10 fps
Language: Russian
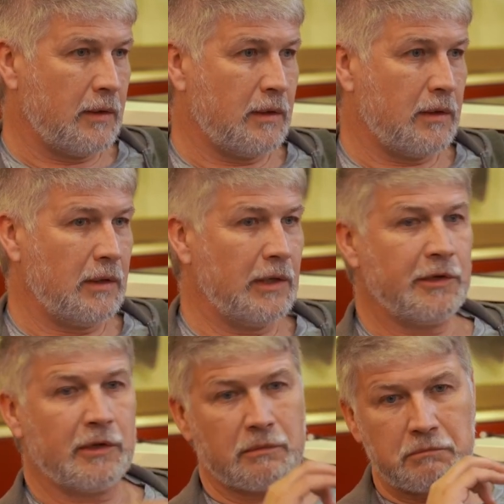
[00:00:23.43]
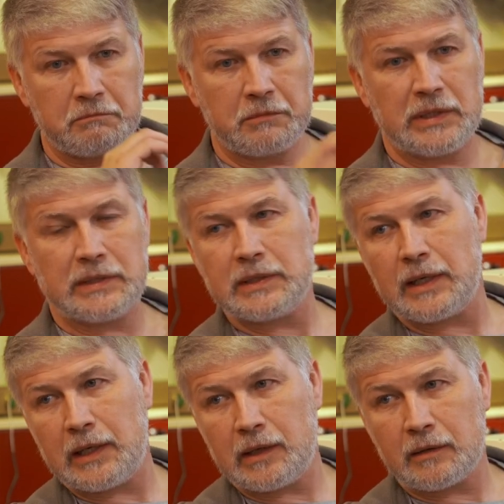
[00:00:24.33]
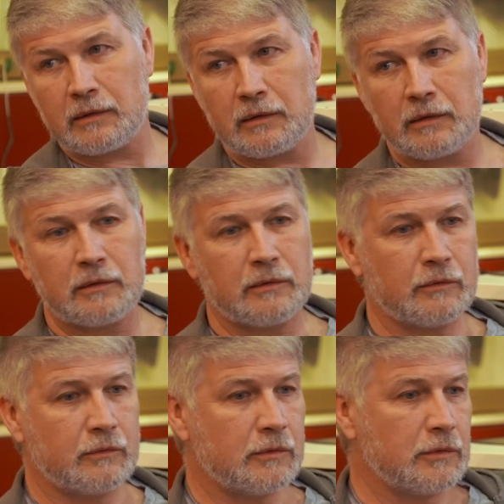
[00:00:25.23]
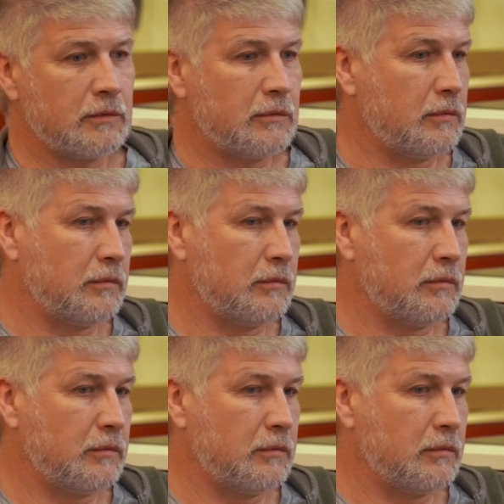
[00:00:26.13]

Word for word: Э, летит идеально. Вот.